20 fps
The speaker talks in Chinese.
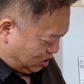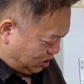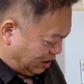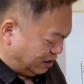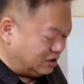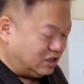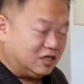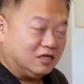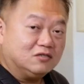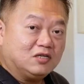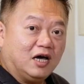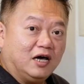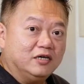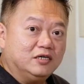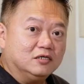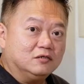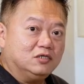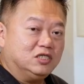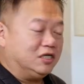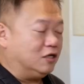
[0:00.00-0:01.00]
天机跟太
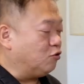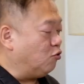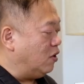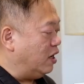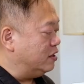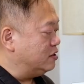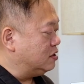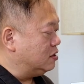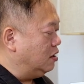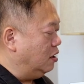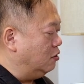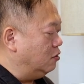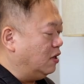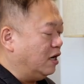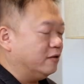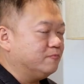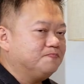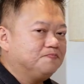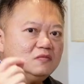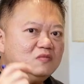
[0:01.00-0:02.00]
阴借过来之后
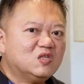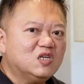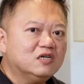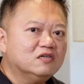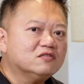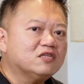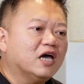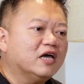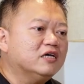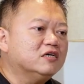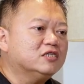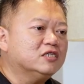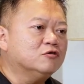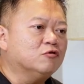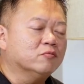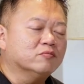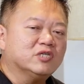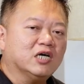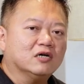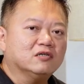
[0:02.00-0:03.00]
啊，太阴星
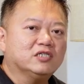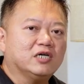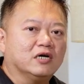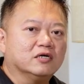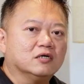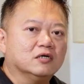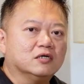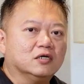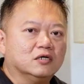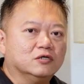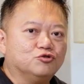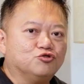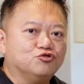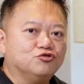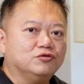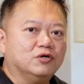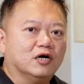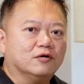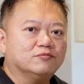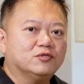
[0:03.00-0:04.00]
我们常讲一个格
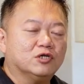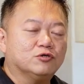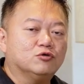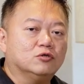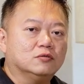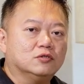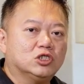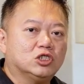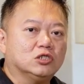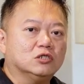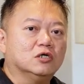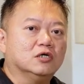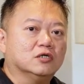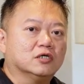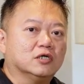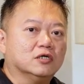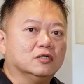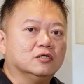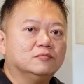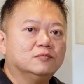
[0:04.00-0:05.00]
局啊，叫做十二
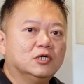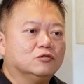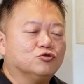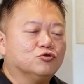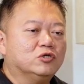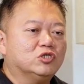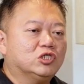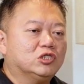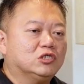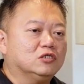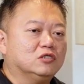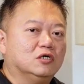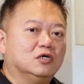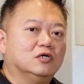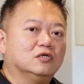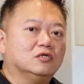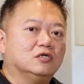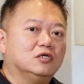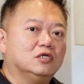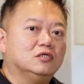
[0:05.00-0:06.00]
格。所谓十
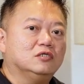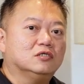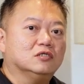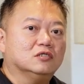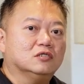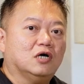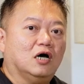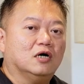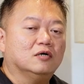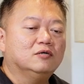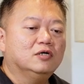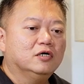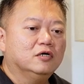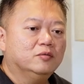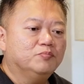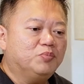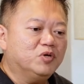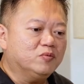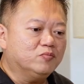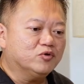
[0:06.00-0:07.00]
二的意思啊，
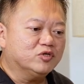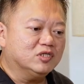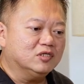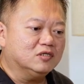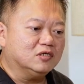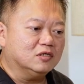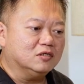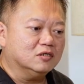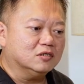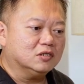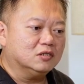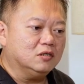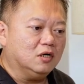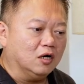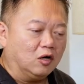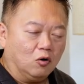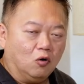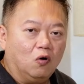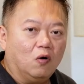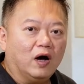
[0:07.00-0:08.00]
并不是真的
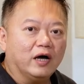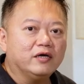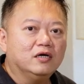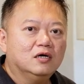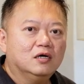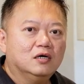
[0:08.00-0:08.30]
很坏。